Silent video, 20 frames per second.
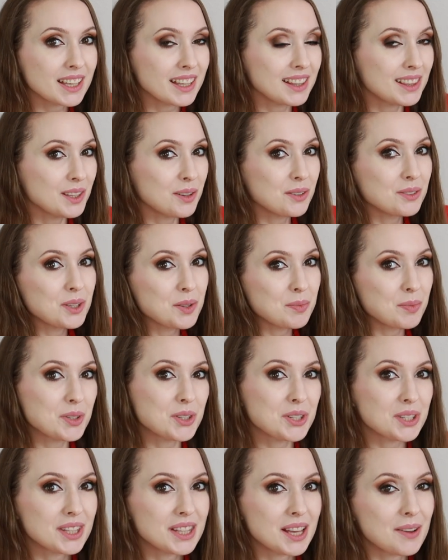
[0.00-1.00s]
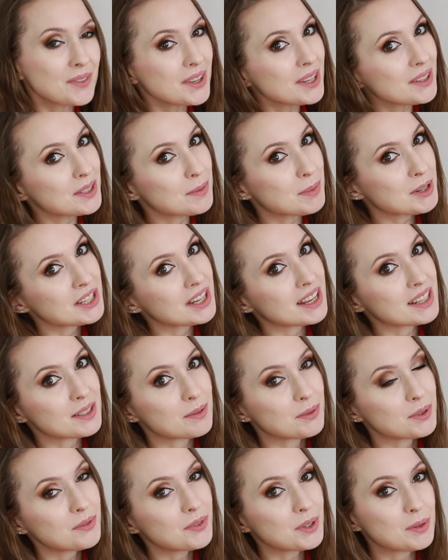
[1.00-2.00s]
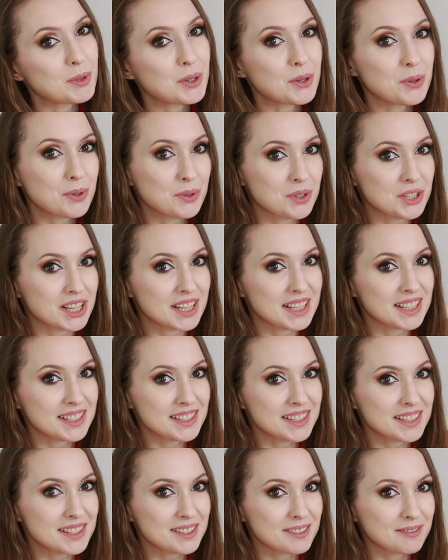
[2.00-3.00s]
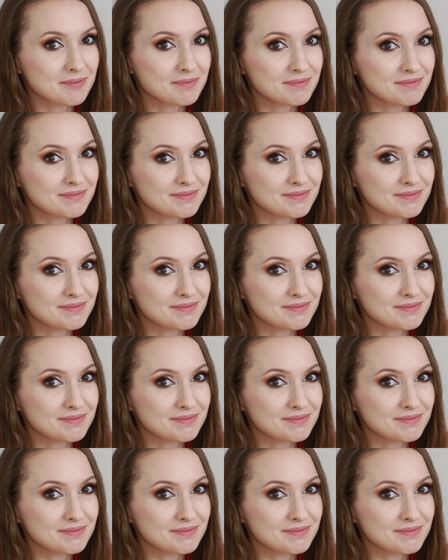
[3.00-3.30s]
Chętnie o nich poczytam. No i do zobaczenia w następnym filmiku. Cześć!